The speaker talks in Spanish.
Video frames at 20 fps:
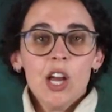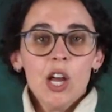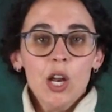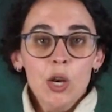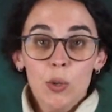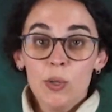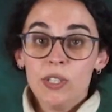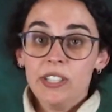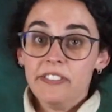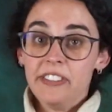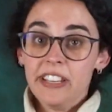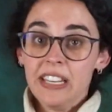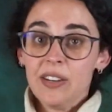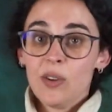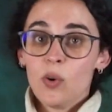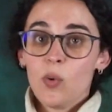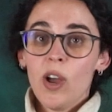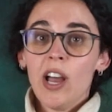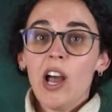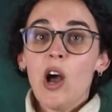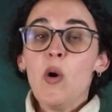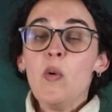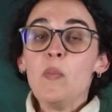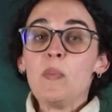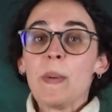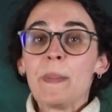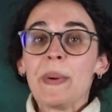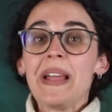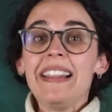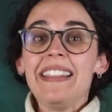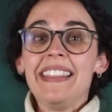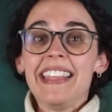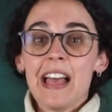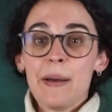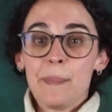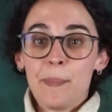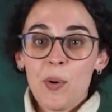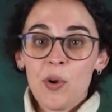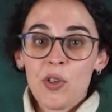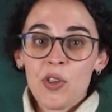Ludivine juega un papel de
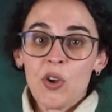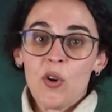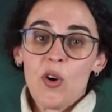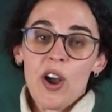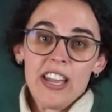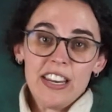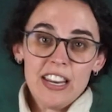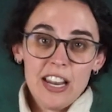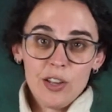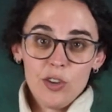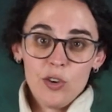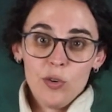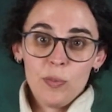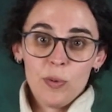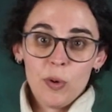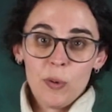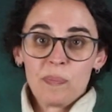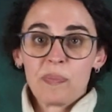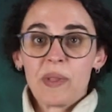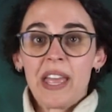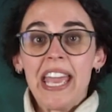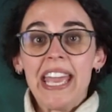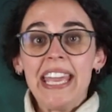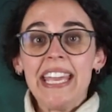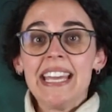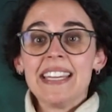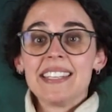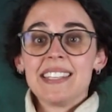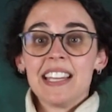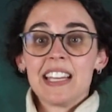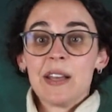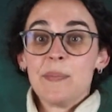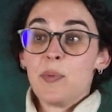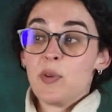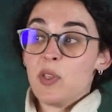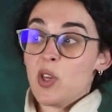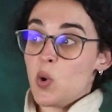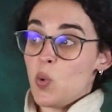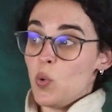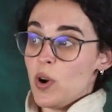apoyo en el grupo. Ella es la que
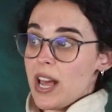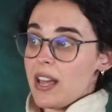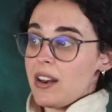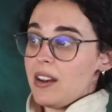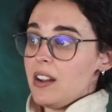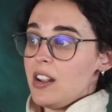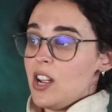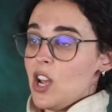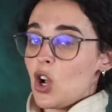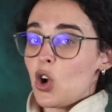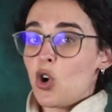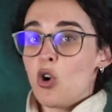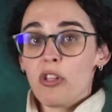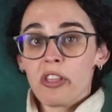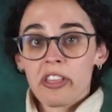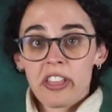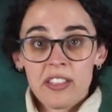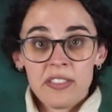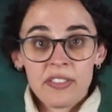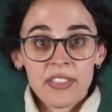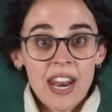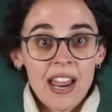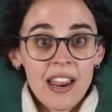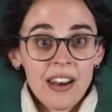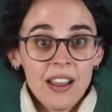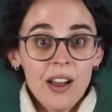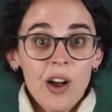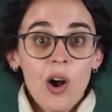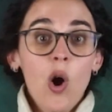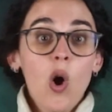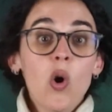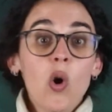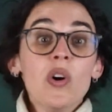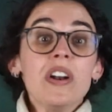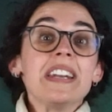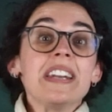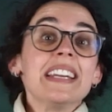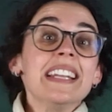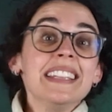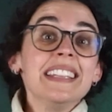puede curar concentrar o
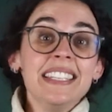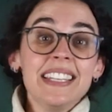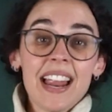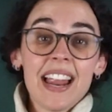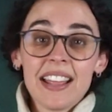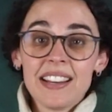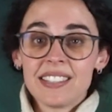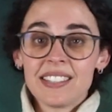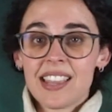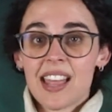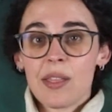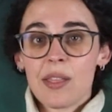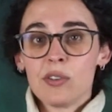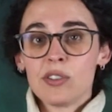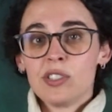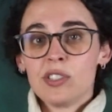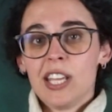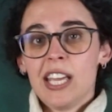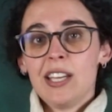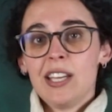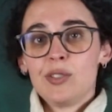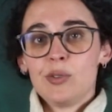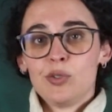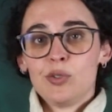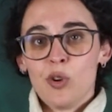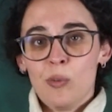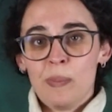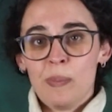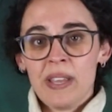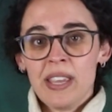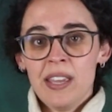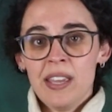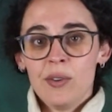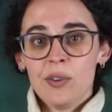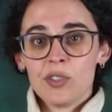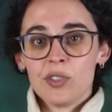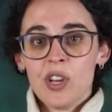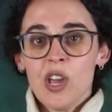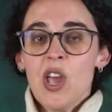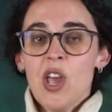retirar estados de sus
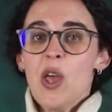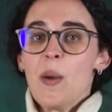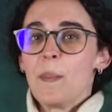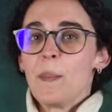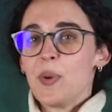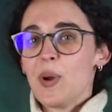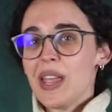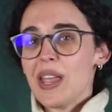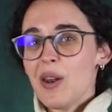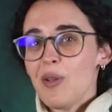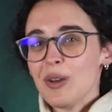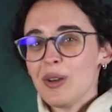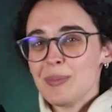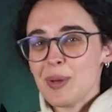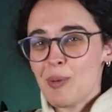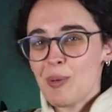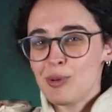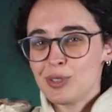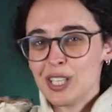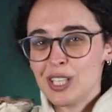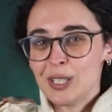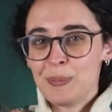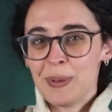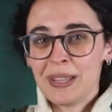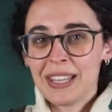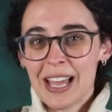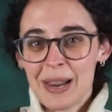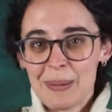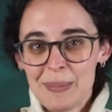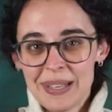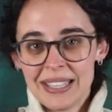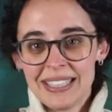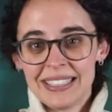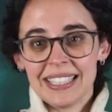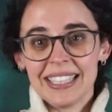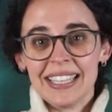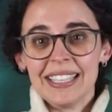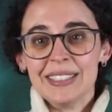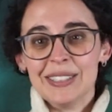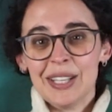compañeros. Pero hay algo que me gusta
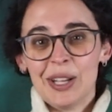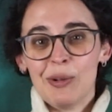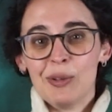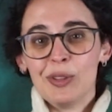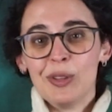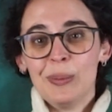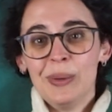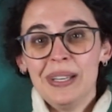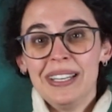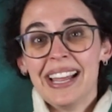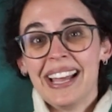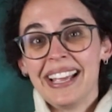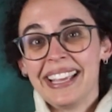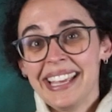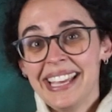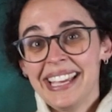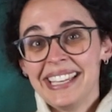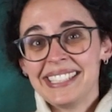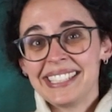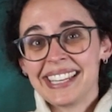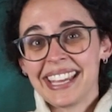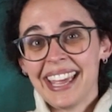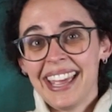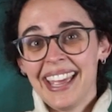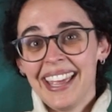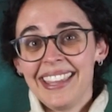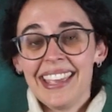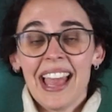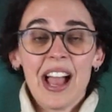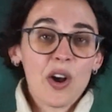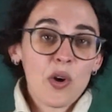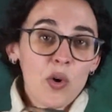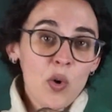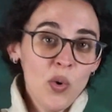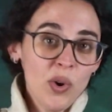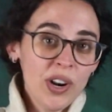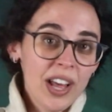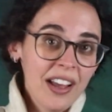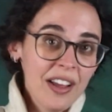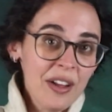especialmente de Ludivina y es que ella
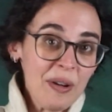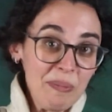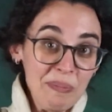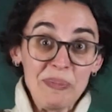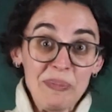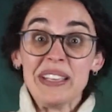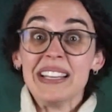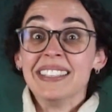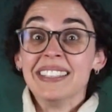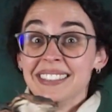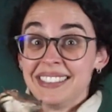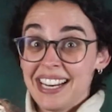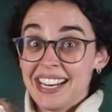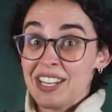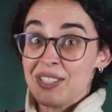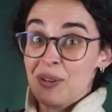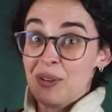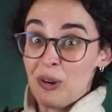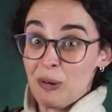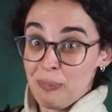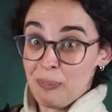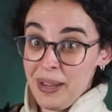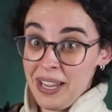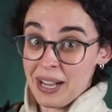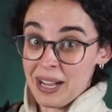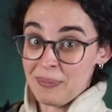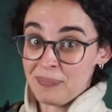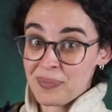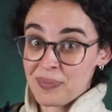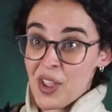cura mientras golpea.